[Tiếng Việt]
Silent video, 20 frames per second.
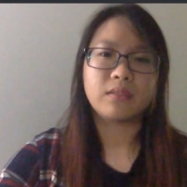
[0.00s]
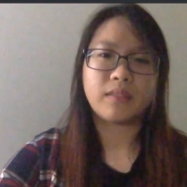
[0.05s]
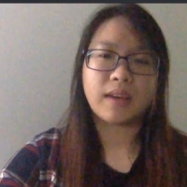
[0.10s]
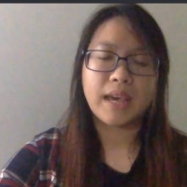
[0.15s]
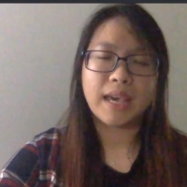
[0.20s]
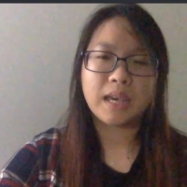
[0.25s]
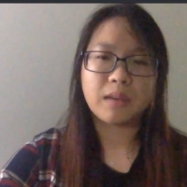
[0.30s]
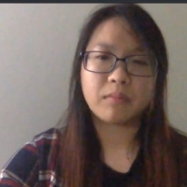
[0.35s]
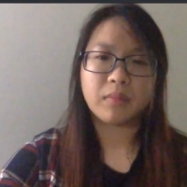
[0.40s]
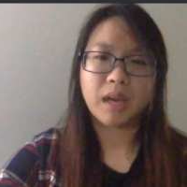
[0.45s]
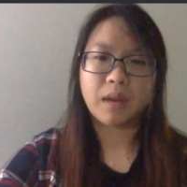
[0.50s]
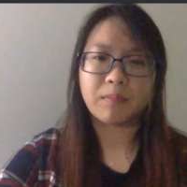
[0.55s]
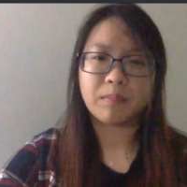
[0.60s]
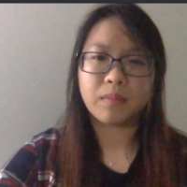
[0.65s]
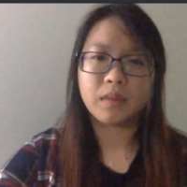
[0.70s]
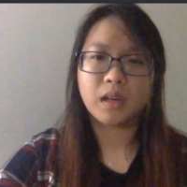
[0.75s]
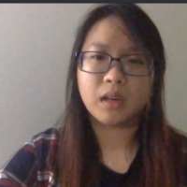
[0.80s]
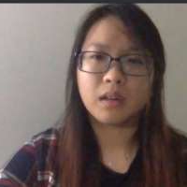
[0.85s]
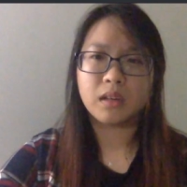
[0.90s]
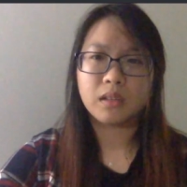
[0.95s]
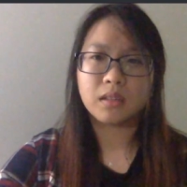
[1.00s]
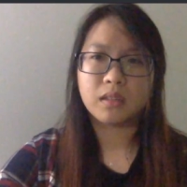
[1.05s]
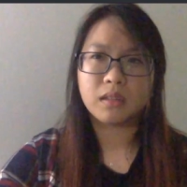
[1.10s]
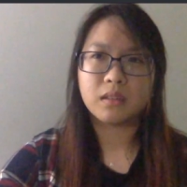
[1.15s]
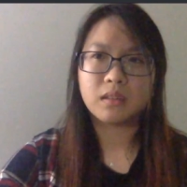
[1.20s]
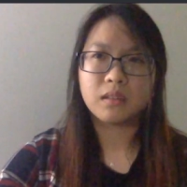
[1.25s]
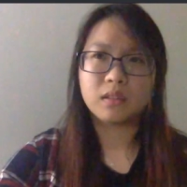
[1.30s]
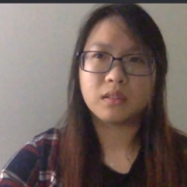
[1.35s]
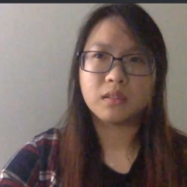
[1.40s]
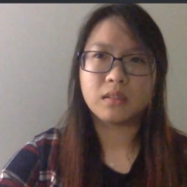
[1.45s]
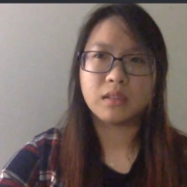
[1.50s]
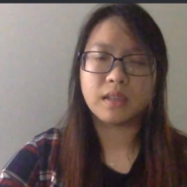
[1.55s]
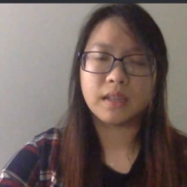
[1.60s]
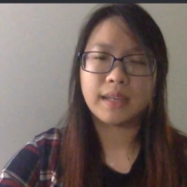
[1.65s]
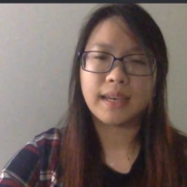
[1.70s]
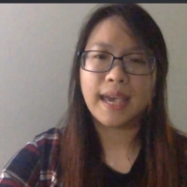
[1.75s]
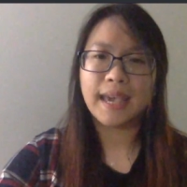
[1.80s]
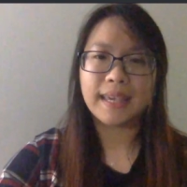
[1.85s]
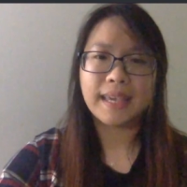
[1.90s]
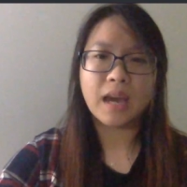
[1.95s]
và em gặp gỡ những
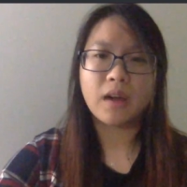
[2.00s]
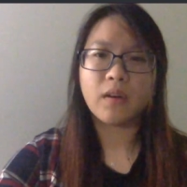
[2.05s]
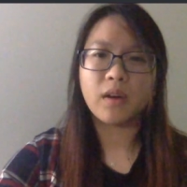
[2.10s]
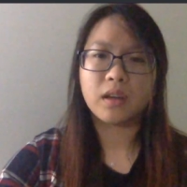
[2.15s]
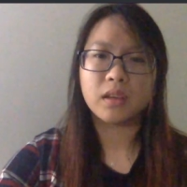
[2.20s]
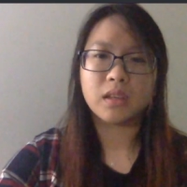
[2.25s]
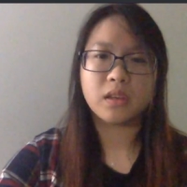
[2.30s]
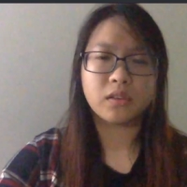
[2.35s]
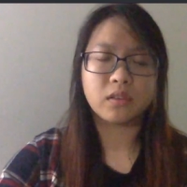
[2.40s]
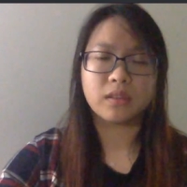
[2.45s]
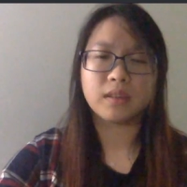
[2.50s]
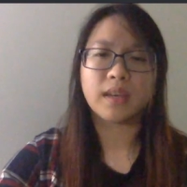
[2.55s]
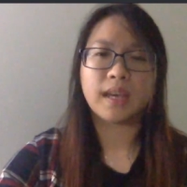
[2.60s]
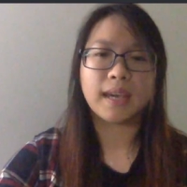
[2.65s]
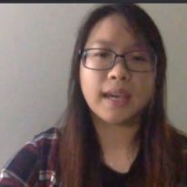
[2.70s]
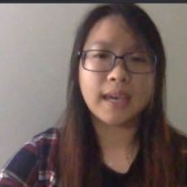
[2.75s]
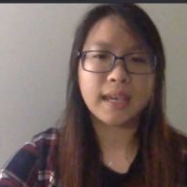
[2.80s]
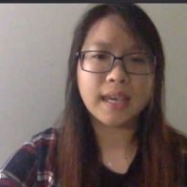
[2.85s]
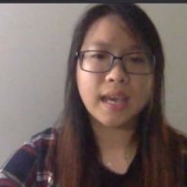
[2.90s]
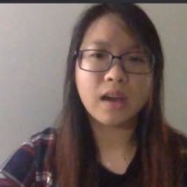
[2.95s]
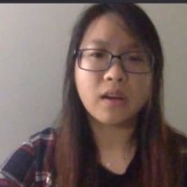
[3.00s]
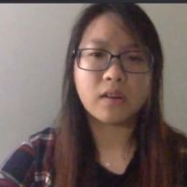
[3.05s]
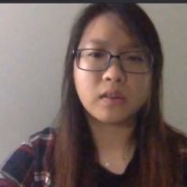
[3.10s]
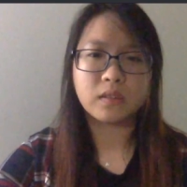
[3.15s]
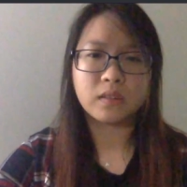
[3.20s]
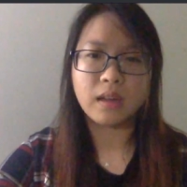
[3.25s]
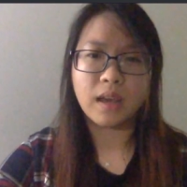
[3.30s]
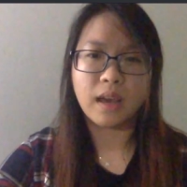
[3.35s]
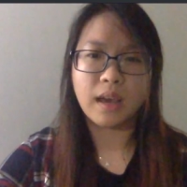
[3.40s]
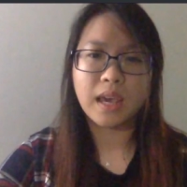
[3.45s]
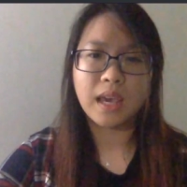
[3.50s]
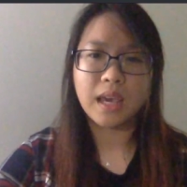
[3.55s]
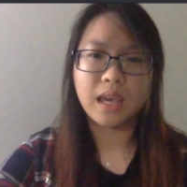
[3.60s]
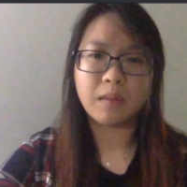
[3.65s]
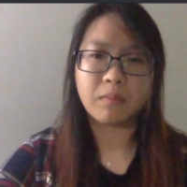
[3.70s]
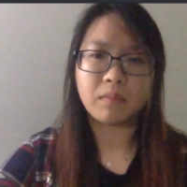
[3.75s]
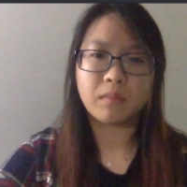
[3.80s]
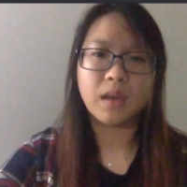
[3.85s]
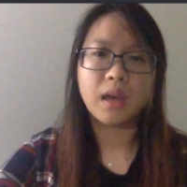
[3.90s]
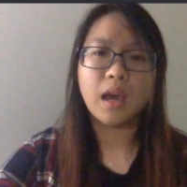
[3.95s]
người khác nhau ở nhiều sự kiện khác nhau để
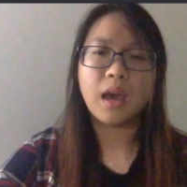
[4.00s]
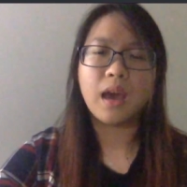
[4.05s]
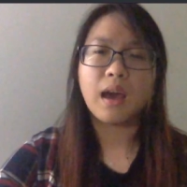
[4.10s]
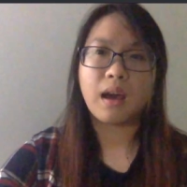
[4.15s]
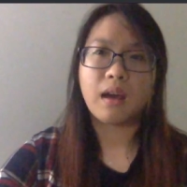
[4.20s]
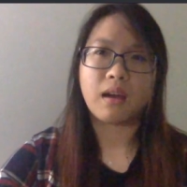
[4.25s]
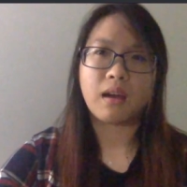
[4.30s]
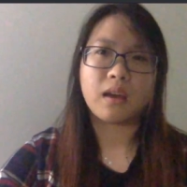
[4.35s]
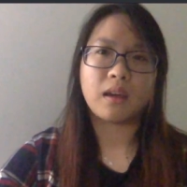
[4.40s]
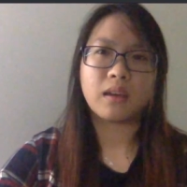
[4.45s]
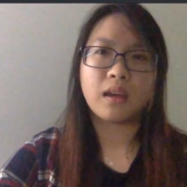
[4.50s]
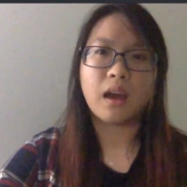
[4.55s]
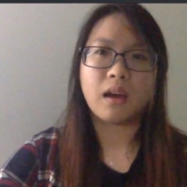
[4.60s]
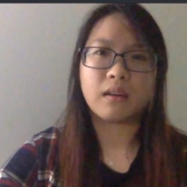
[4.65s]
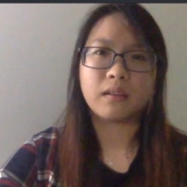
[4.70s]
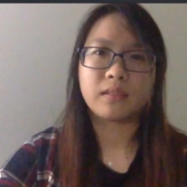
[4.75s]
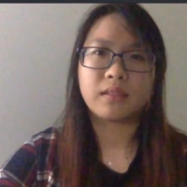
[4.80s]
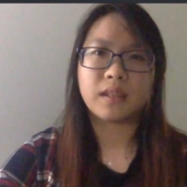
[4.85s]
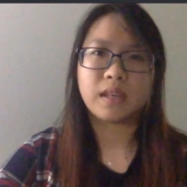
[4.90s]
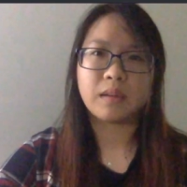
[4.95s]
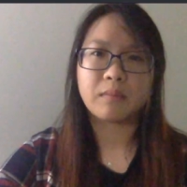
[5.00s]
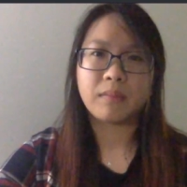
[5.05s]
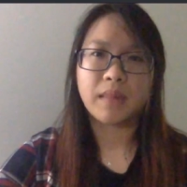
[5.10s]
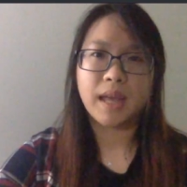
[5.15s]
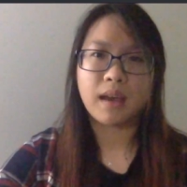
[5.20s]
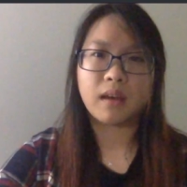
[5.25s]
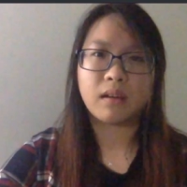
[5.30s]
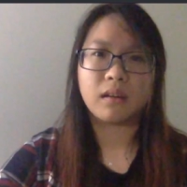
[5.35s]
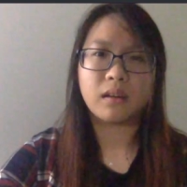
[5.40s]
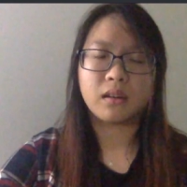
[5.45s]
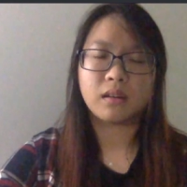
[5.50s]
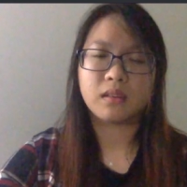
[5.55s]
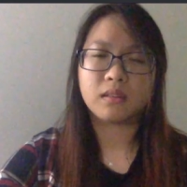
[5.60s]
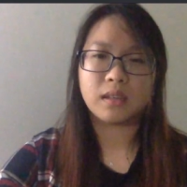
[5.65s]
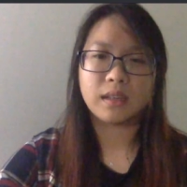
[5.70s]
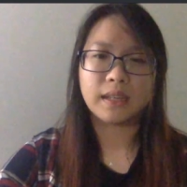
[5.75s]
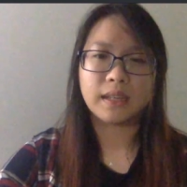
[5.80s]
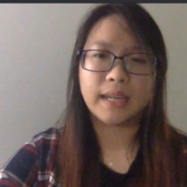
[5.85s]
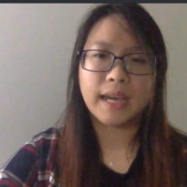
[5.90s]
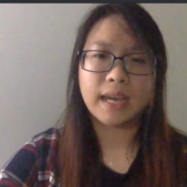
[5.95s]
em hỏi họ xem là ờ
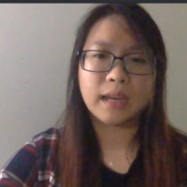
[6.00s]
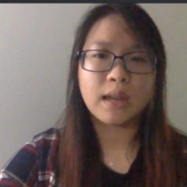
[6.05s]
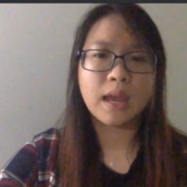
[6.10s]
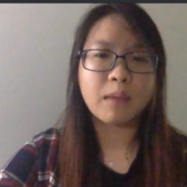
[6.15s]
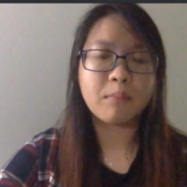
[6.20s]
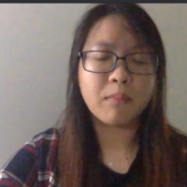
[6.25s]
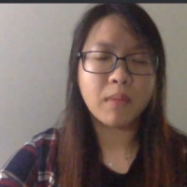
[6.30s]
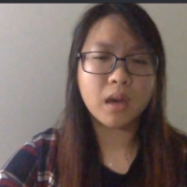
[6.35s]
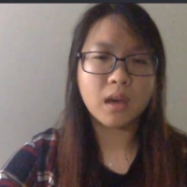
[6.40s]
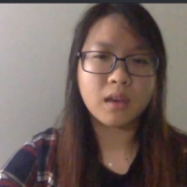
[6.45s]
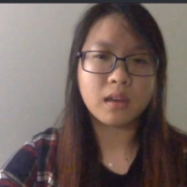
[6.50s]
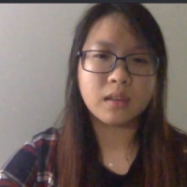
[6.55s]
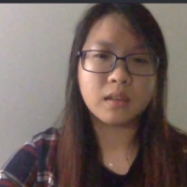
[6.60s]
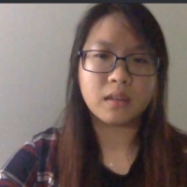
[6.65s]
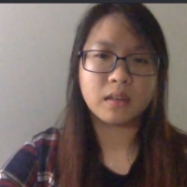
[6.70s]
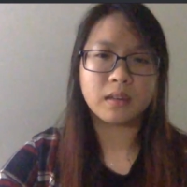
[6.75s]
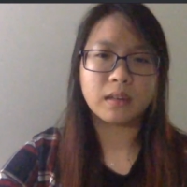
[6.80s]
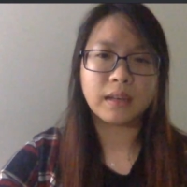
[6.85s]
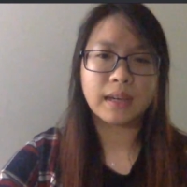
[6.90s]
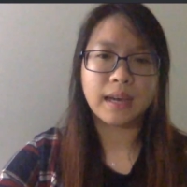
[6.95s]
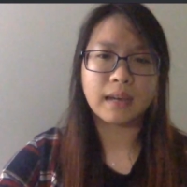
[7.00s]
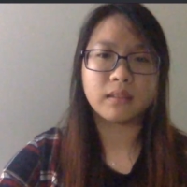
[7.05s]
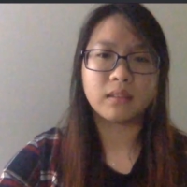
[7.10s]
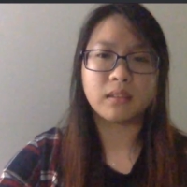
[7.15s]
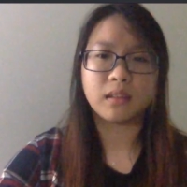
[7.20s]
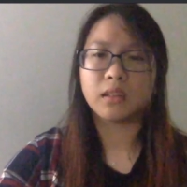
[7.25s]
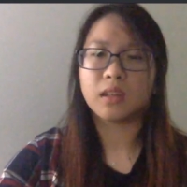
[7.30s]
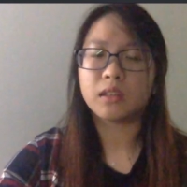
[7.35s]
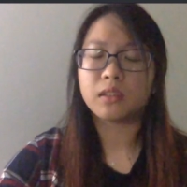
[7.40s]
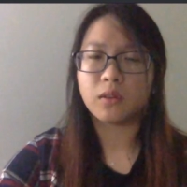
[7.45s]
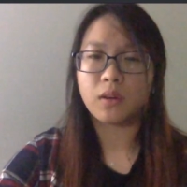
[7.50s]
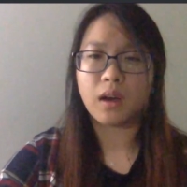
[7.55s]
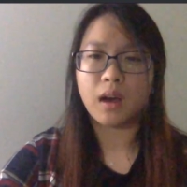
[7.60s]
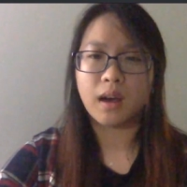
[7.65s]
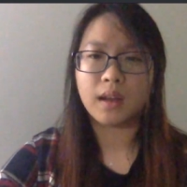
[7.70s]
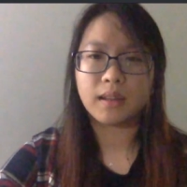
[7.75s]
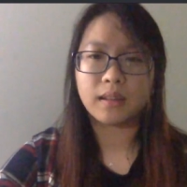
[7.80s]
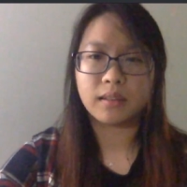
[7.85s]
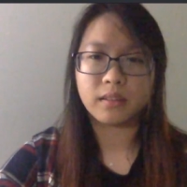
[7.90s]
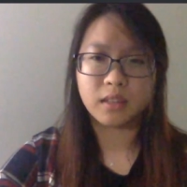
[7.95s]
những cái đam mê những cái sở thích của
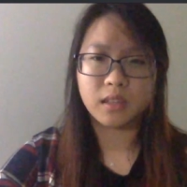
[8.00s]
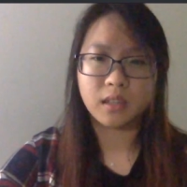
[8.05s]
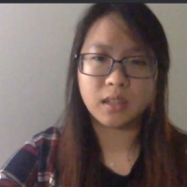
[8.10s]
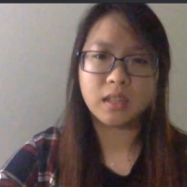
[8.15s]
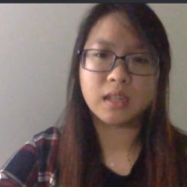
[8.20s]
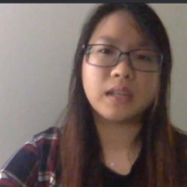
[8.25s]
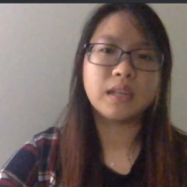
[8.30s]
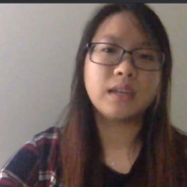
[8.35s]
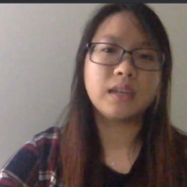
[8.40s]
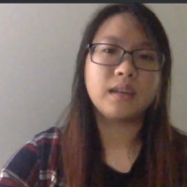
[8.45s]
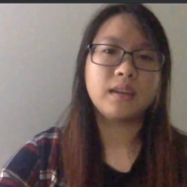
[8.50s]
họ là gì